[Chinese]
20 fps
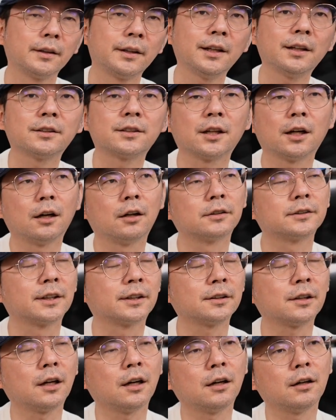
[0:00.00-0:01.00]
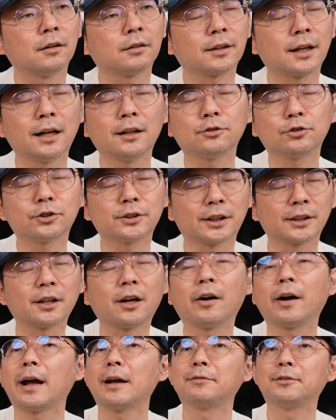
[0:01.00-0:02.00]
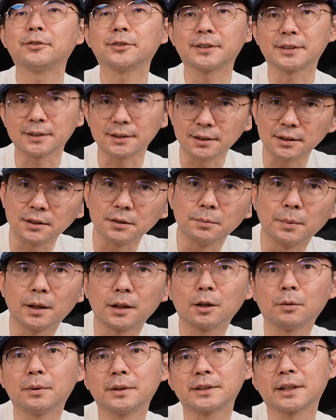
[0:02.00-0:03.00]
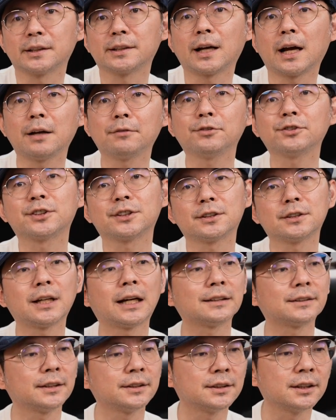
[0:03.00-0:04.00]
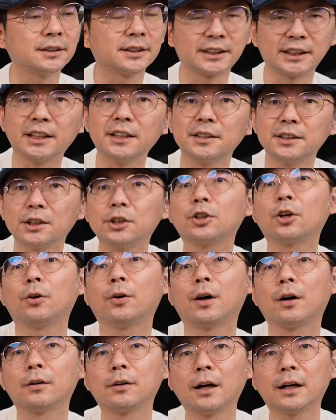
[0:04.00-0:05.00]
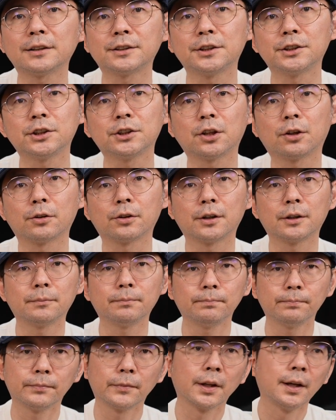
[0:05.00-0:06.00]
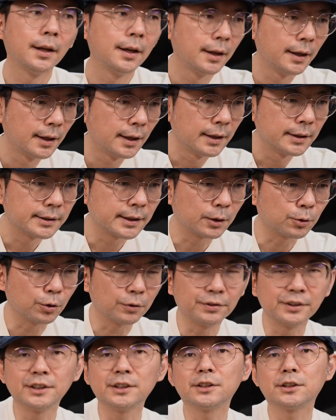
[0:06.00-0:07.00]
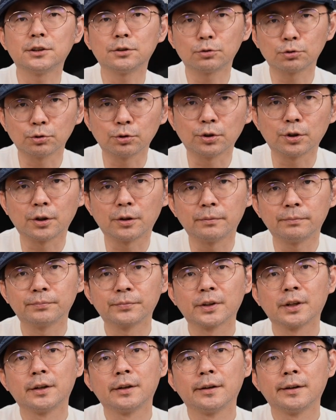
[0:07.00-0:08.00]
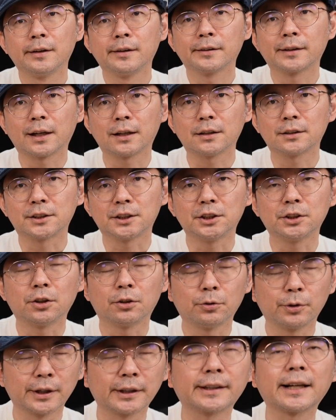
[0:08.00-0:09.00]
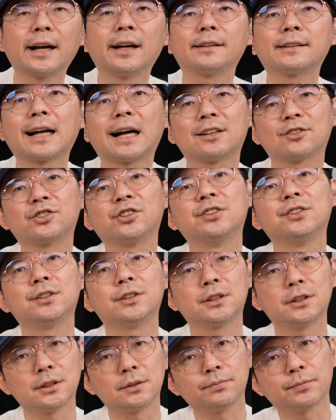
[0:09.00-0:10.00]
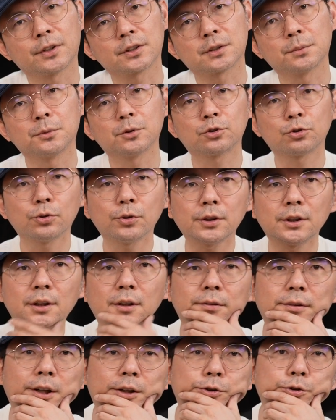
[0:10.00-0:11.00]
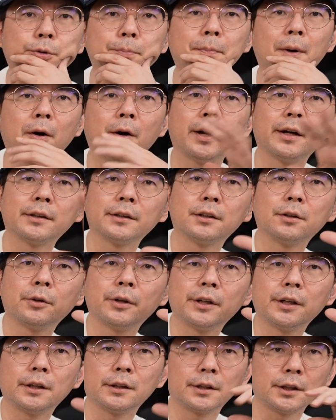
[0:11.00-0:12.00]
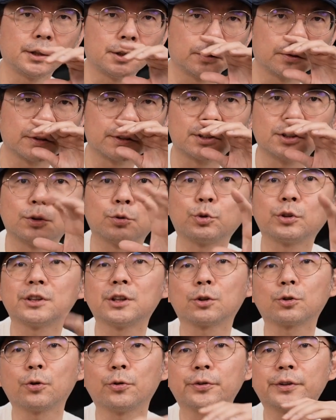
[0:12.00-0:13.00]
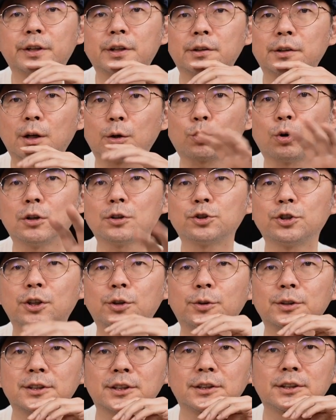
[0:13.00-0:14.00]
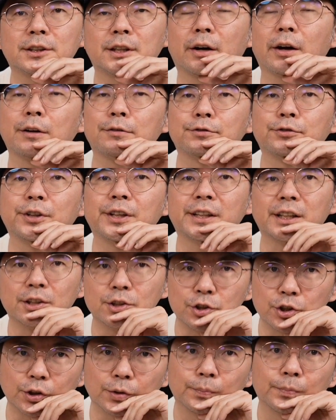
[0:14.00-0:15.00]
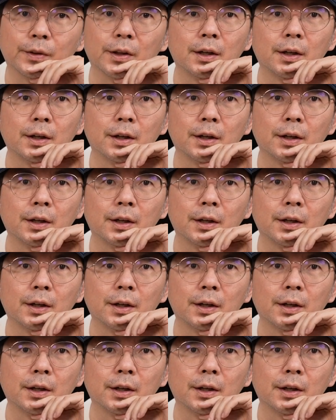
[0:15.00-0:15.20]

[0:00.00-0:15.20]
第二则哈，讲到刚刚就讲到 iPhone 十四嘛，那我们讲一下 iPhone 十四它这一次的前镜头好了，它前镜头呢，在郭分析师说它的前镜头会带大升级，怎么说呢？他说包含呢会提供了自动对焦功能，然后光圈会升级到 F 一点九。